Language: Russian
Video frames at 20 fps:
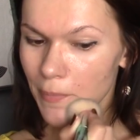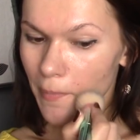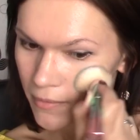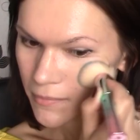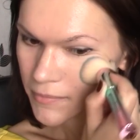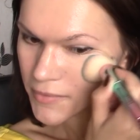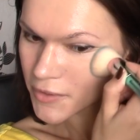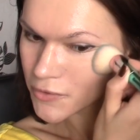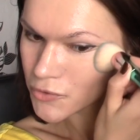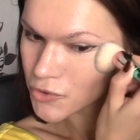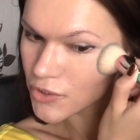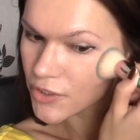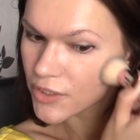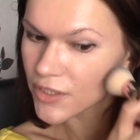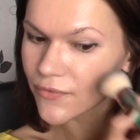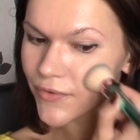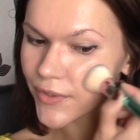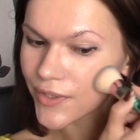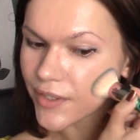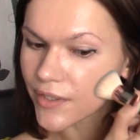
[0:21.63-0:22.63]
Мне нужно
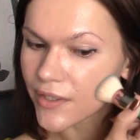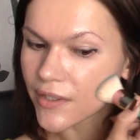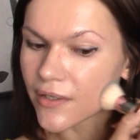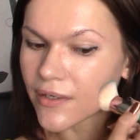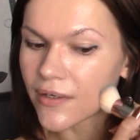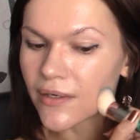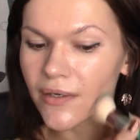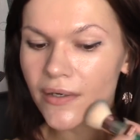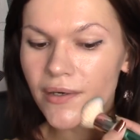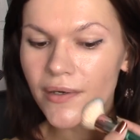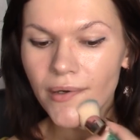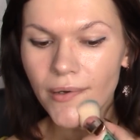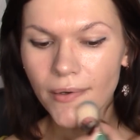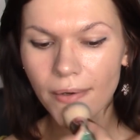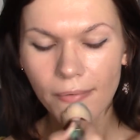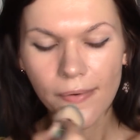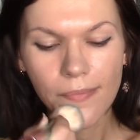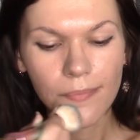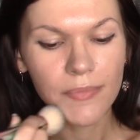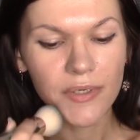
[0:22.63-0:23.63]
сегодня
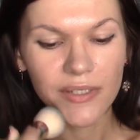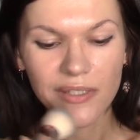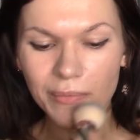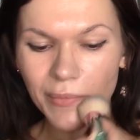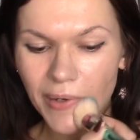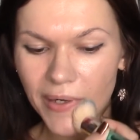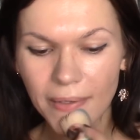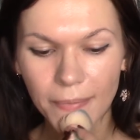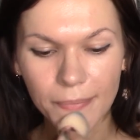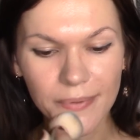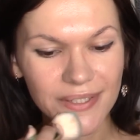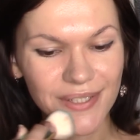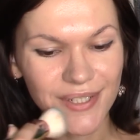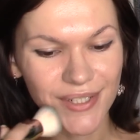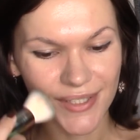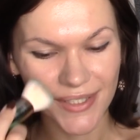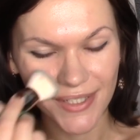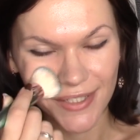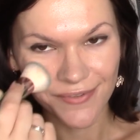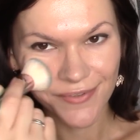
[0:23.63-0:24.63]
максимально быстро
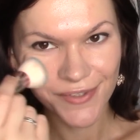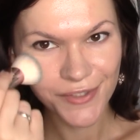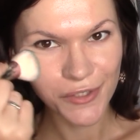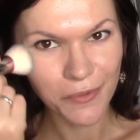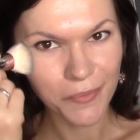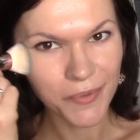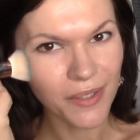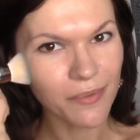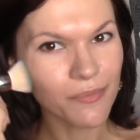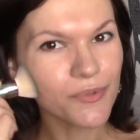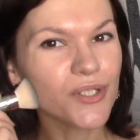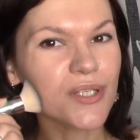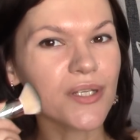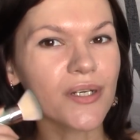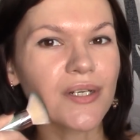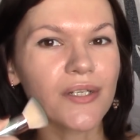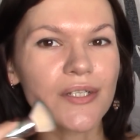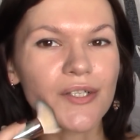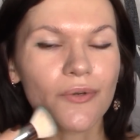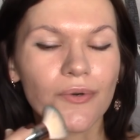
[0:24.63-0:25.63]
снять видео, потому
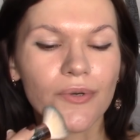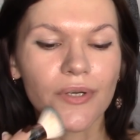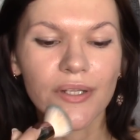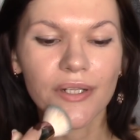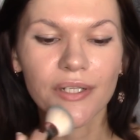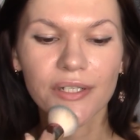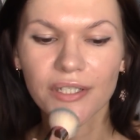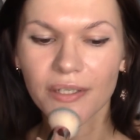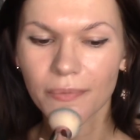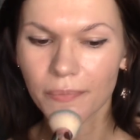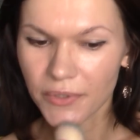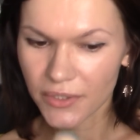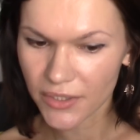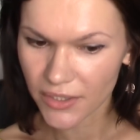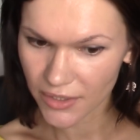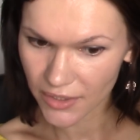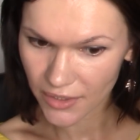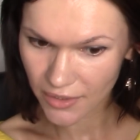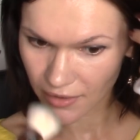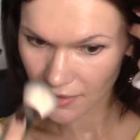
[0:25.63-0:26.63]
что скоро должна
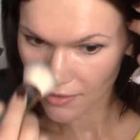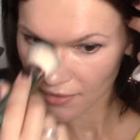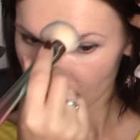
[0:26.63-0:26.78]
прийти